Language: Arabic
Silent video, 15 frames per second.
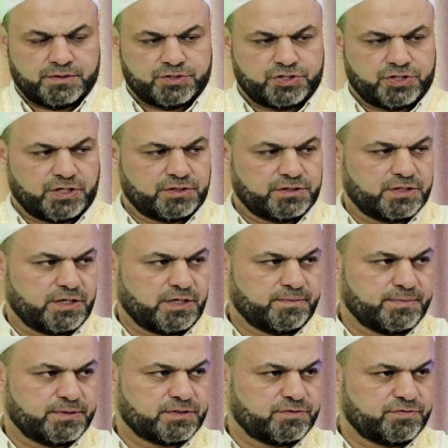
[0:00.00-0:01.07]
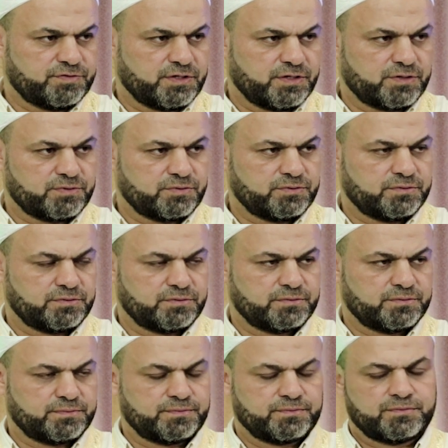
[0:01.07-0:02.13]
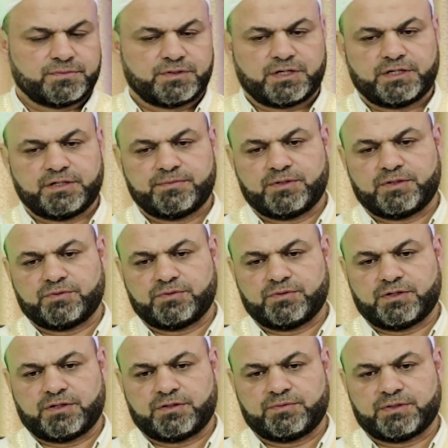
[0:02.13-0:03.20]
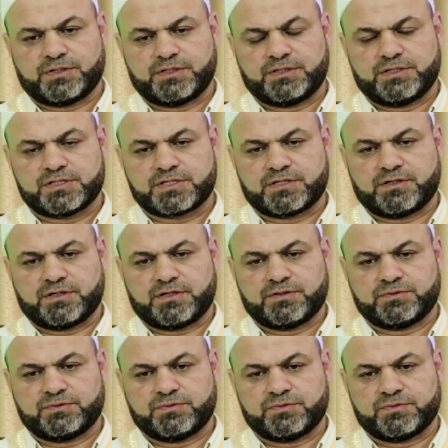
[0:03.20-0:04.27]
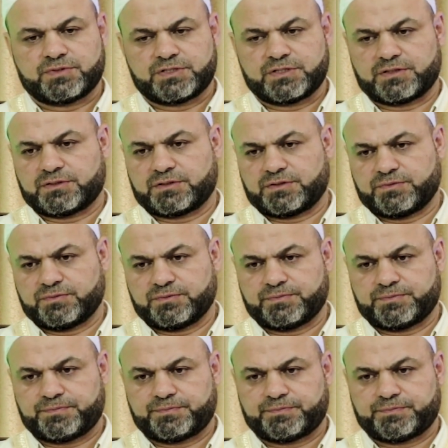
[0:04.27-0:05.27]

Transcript: الشيخ أحمد كفتارو رحمه الله وقدس الله سره